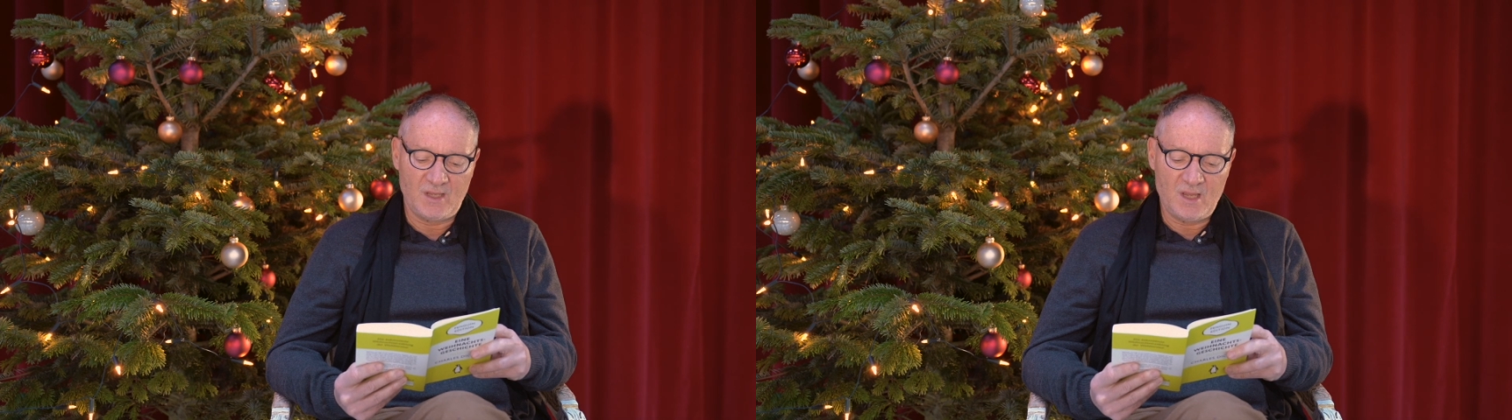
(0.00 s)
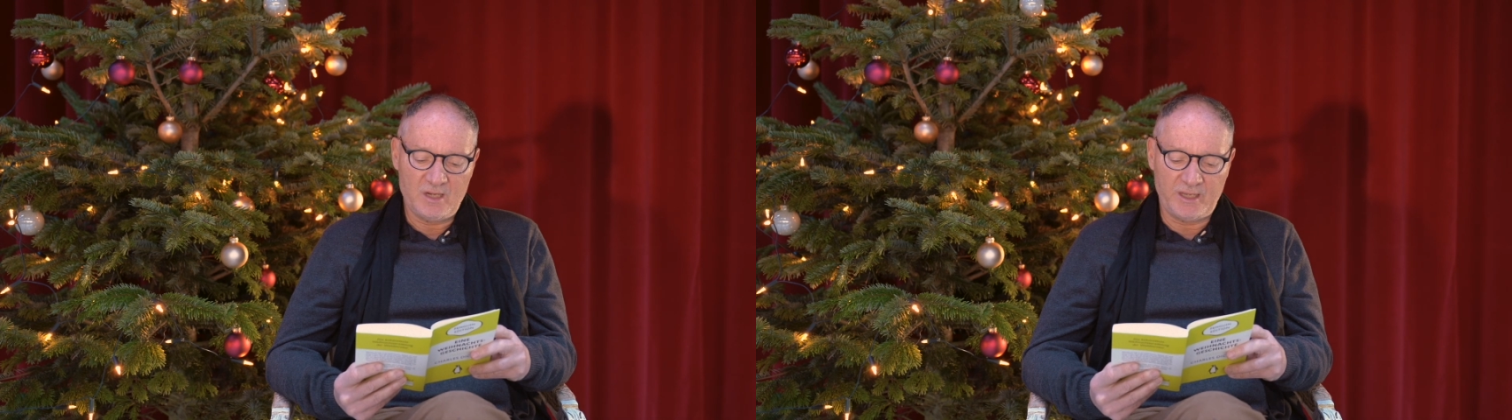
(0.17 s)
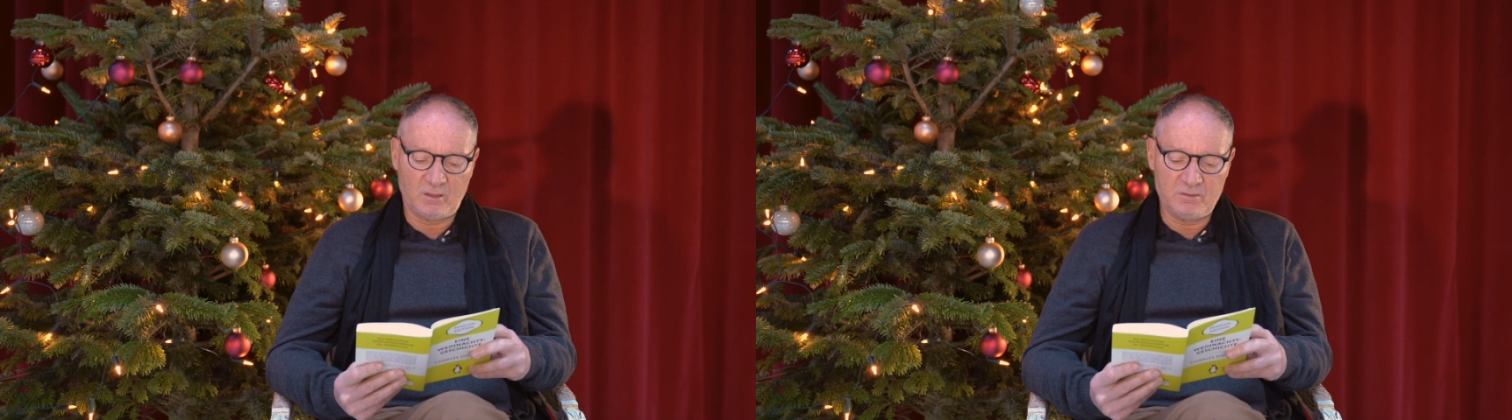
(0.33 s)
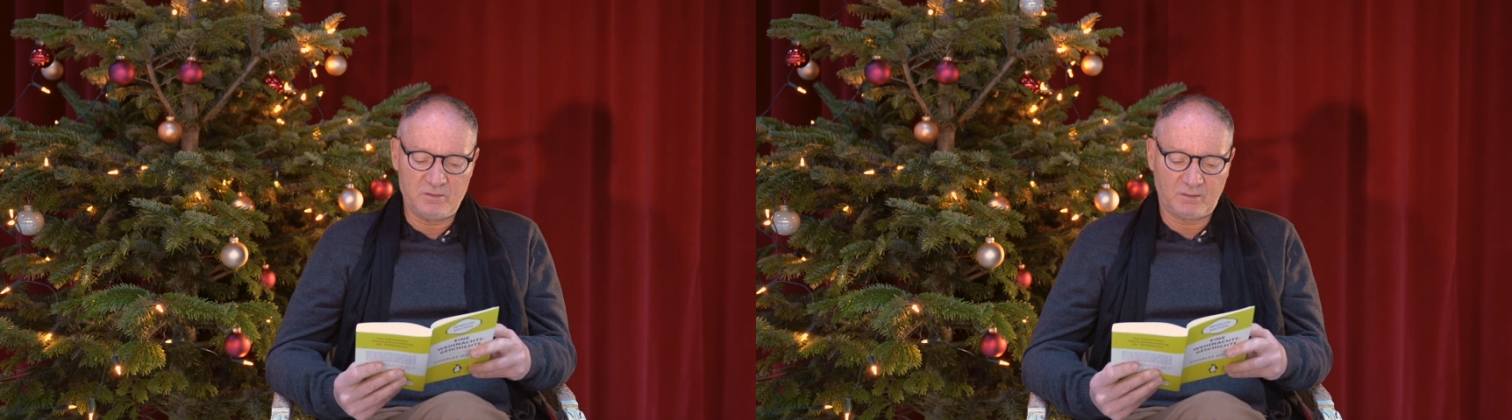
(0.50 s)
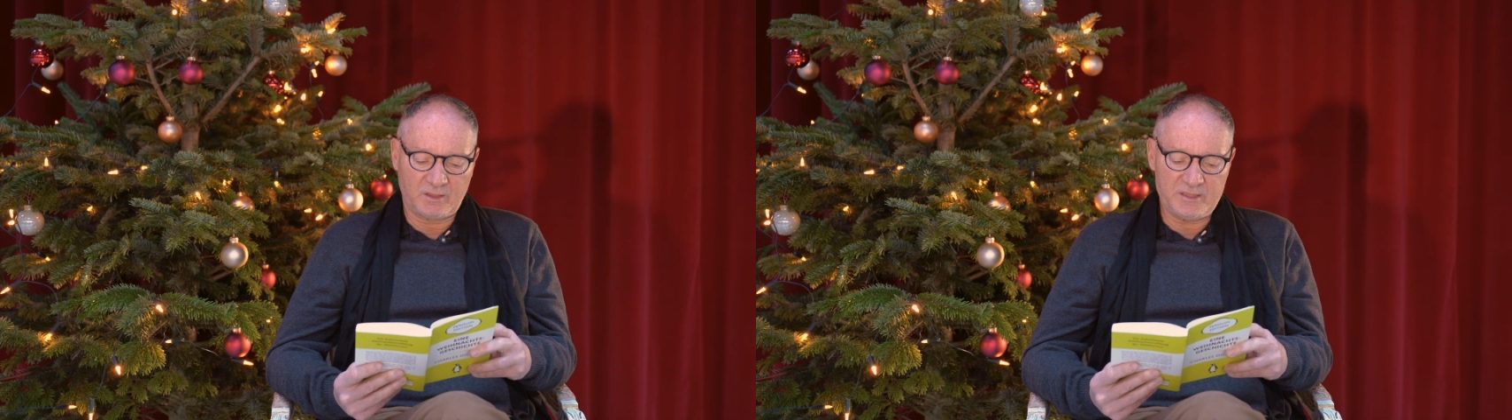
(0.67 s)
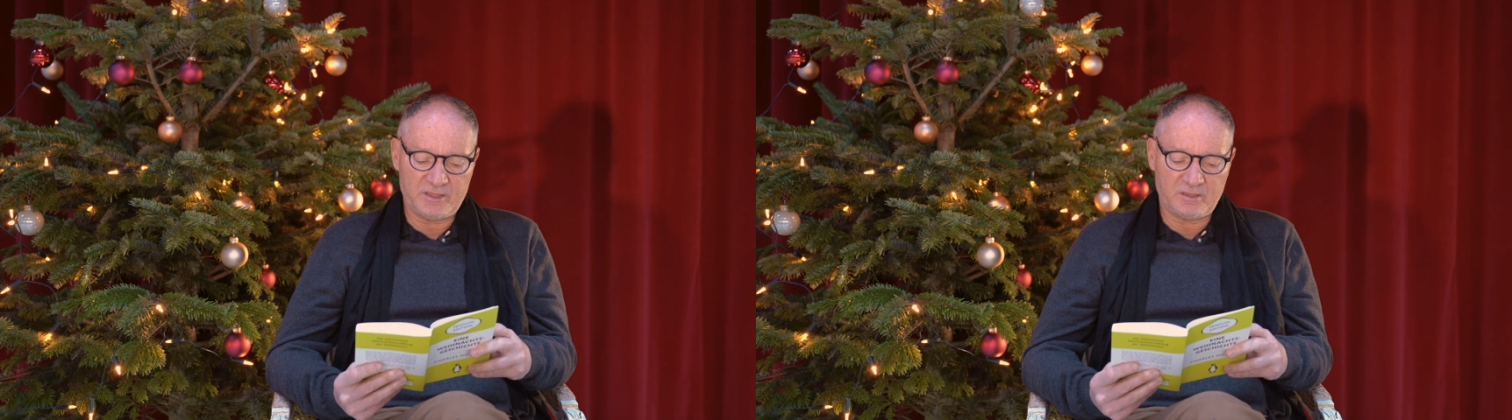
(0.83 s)
Der
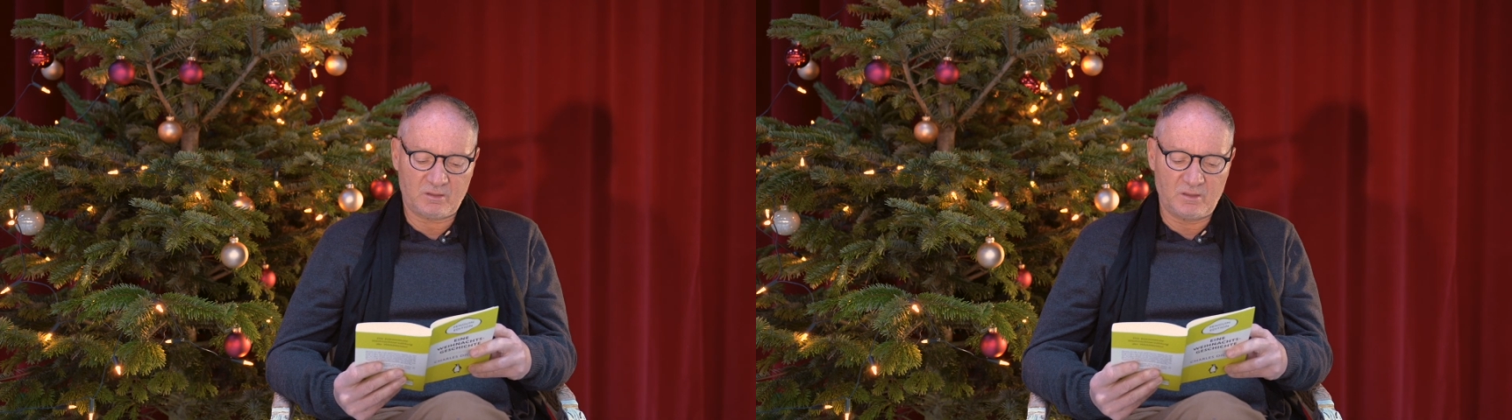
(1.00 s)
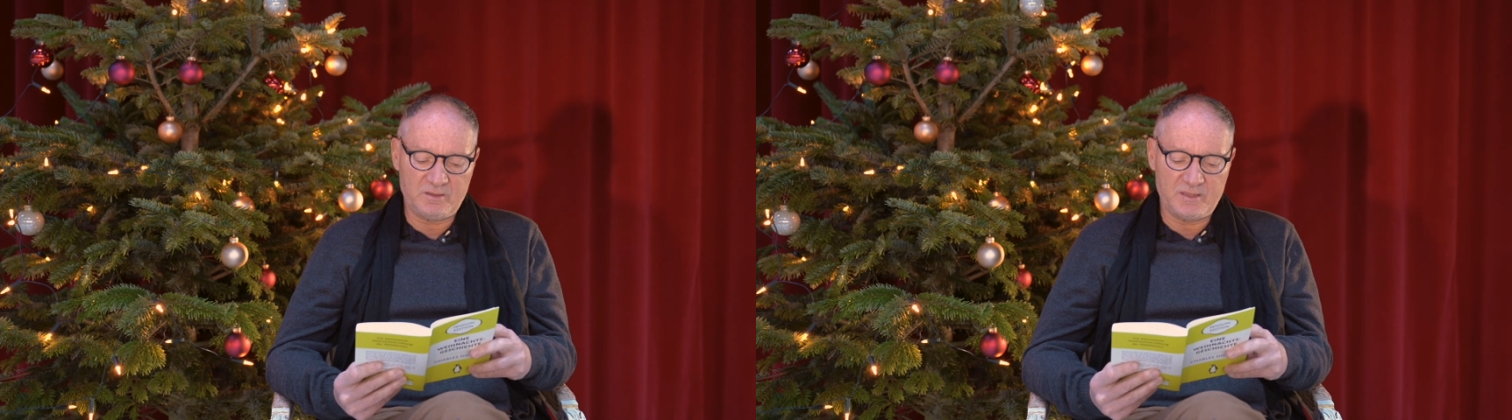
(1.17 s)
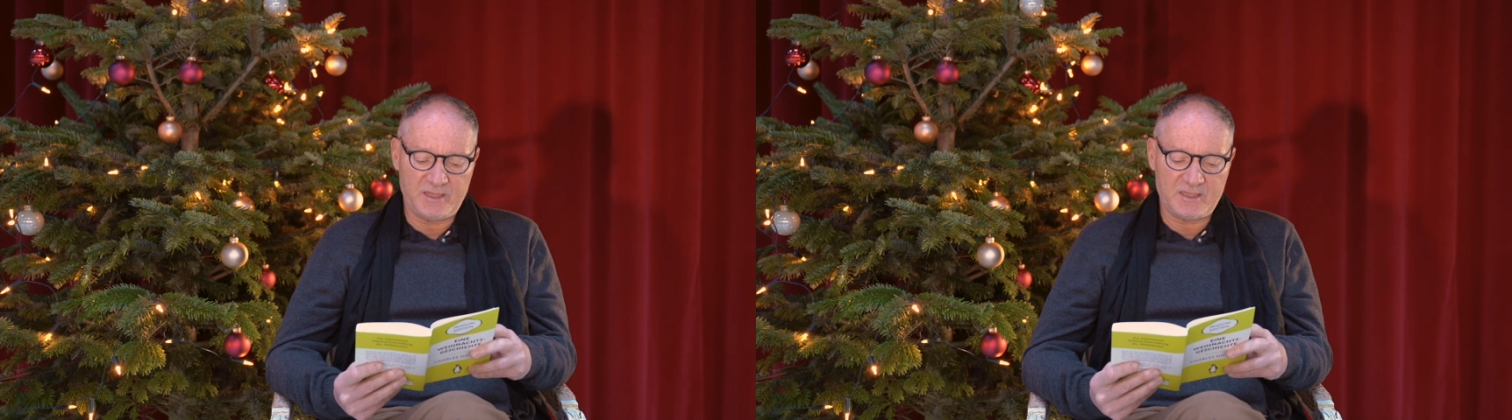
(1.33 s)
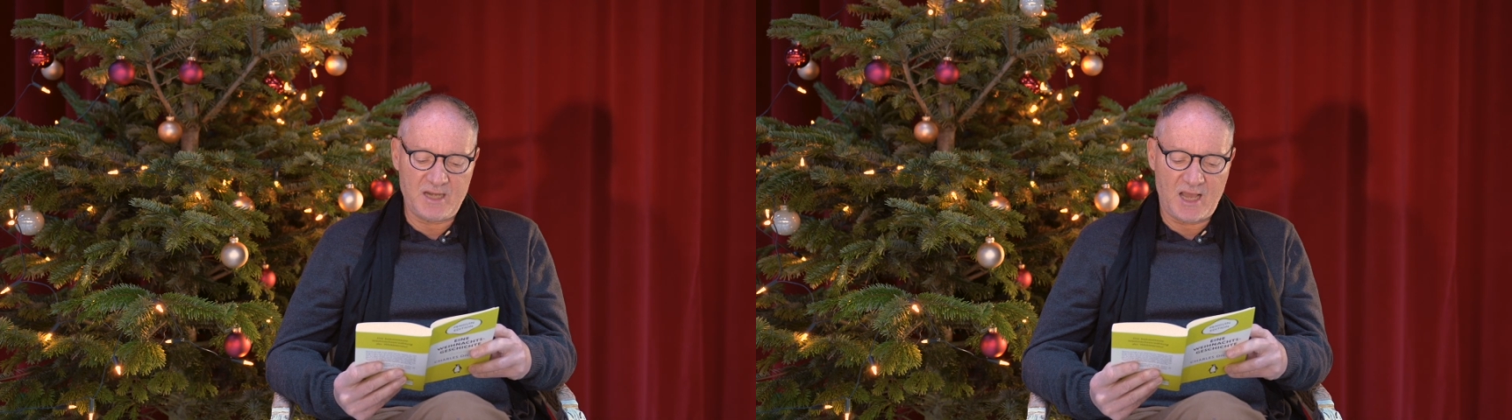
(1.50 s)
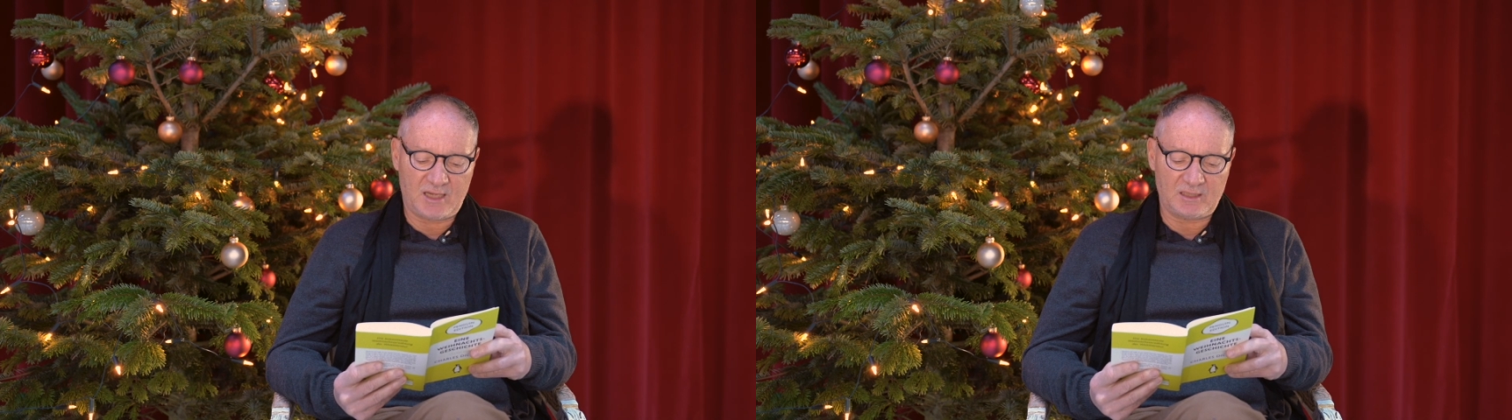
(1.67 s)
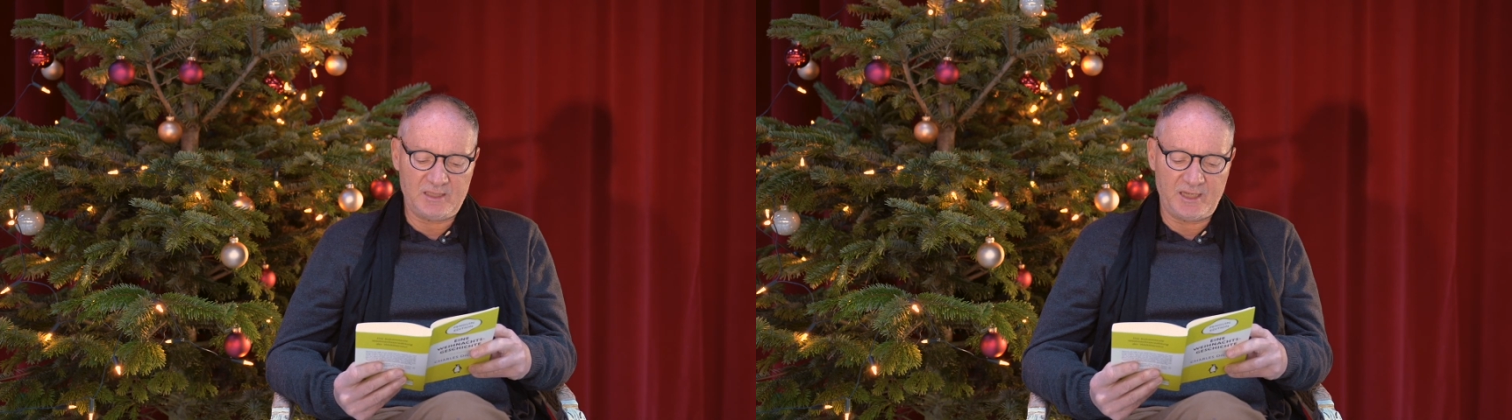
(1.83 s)
Kontorist konnte nicht
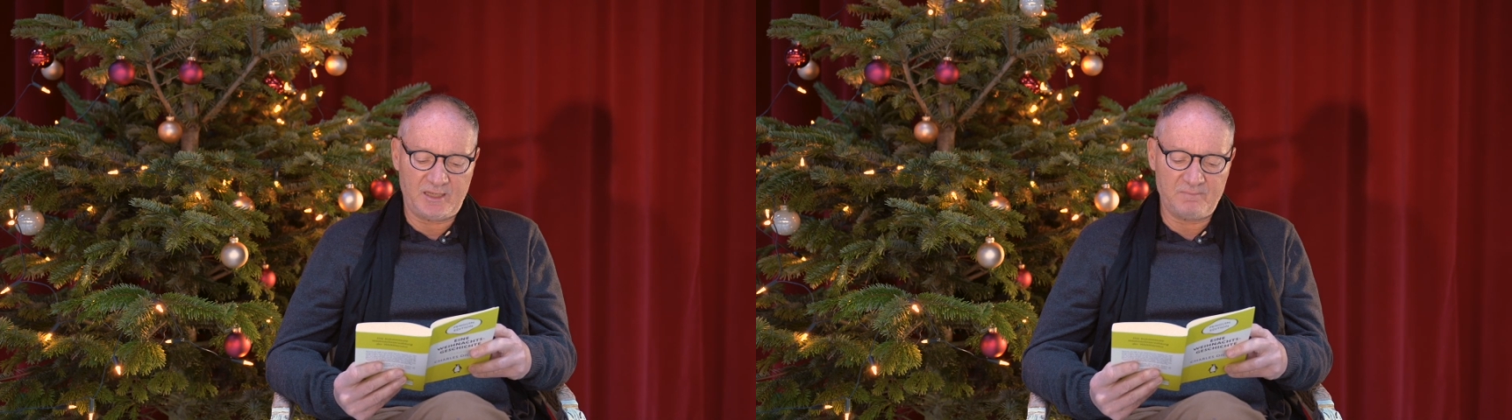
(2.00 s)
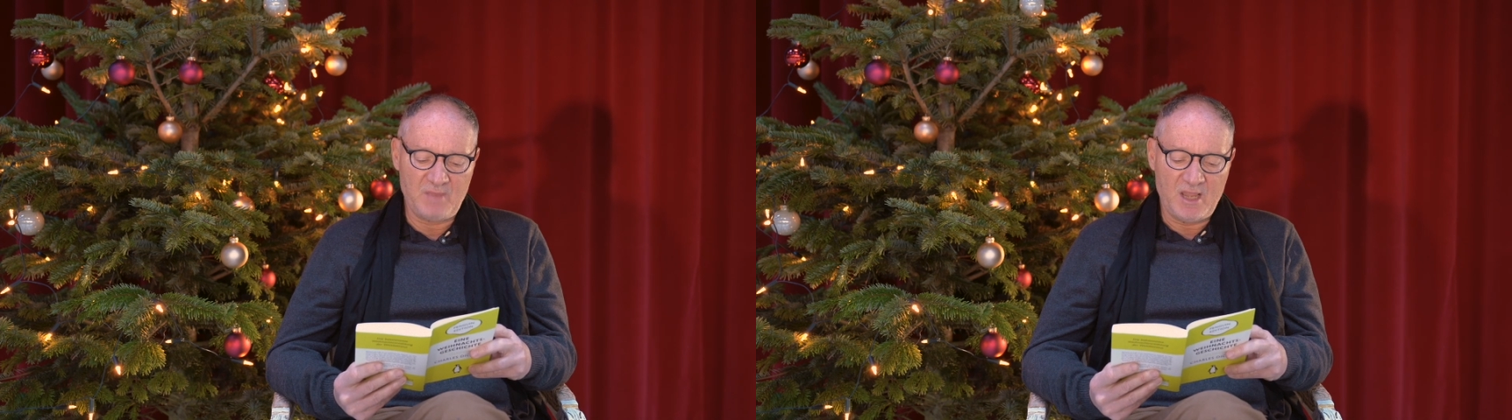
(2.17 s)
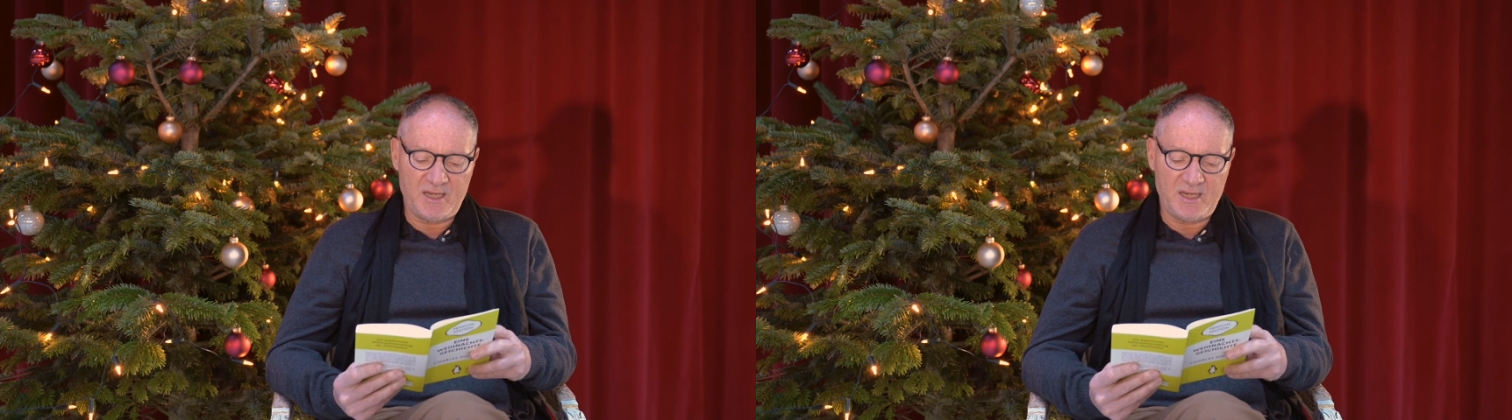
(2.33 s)
nachlegen,